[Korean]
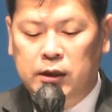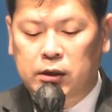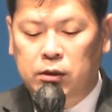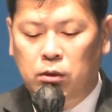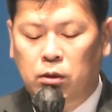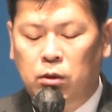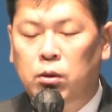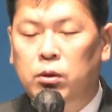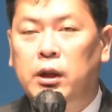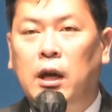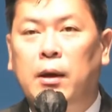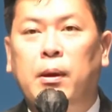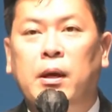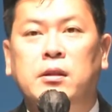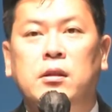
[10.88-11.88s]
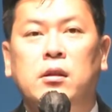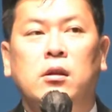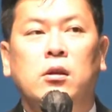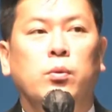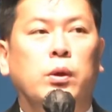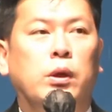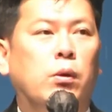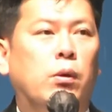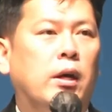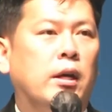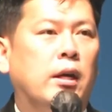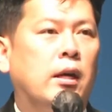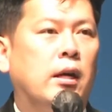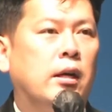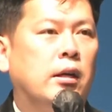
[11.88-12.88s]
가지고 내 백성을
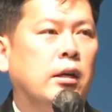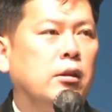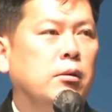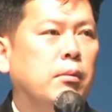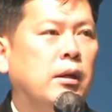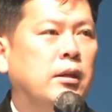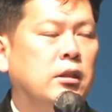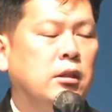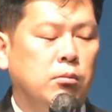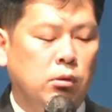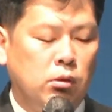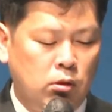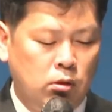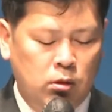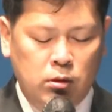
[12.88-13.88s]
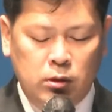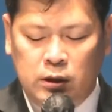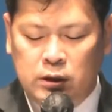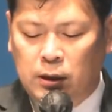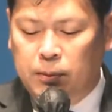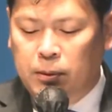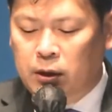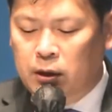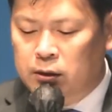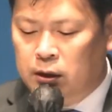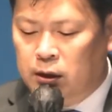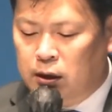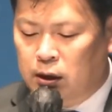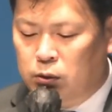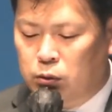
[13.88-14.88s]
위로하라 라는 말씀으로 이 새벽에
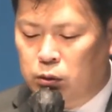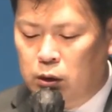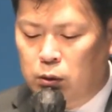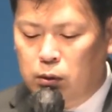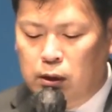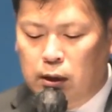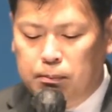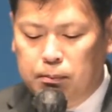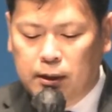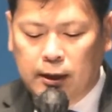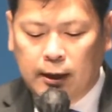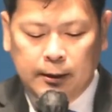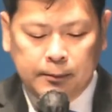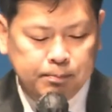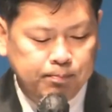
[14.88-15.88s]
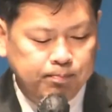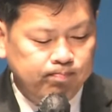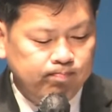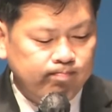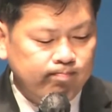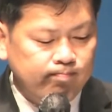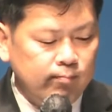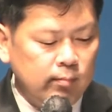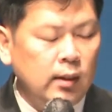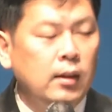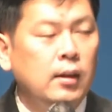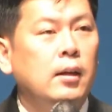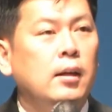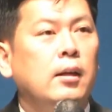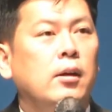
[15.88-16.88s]
은혜 나누기 원합니다.
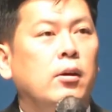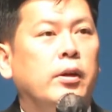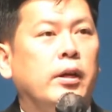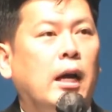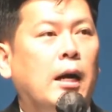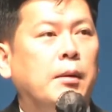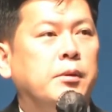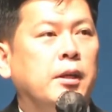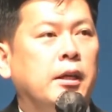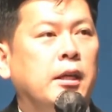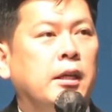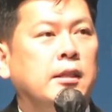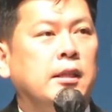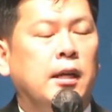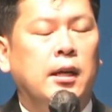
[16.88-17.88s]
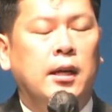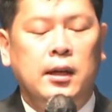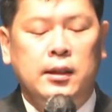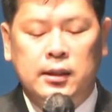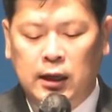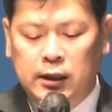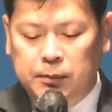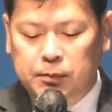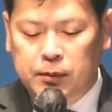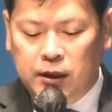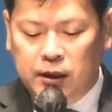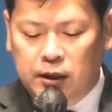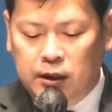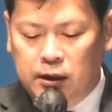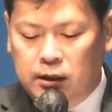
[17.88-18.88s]
우리 갑자기 이사야 사십
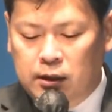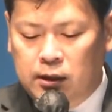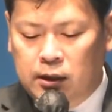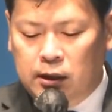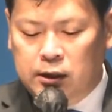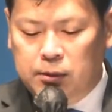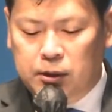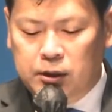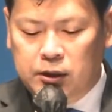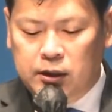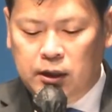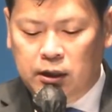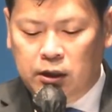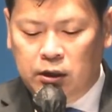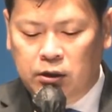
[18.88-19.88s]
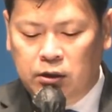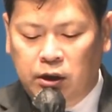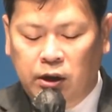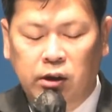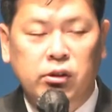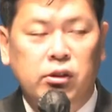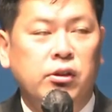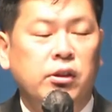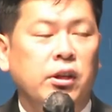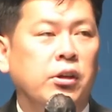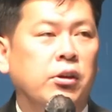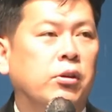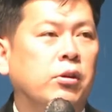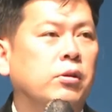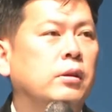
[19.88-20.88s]
장이 이 아침에 시작이
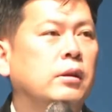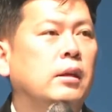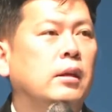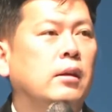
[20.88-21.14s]
되었는데요.